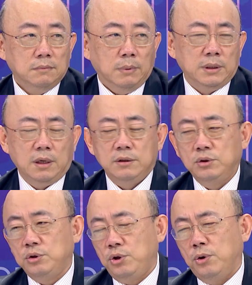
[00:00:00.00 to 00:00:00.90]
我这个
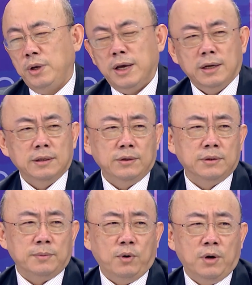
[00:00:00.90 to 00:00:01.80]
就是丢脸了，这
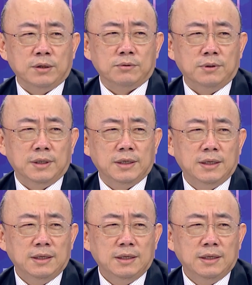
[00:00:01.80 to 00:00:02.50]
有什么话说呢？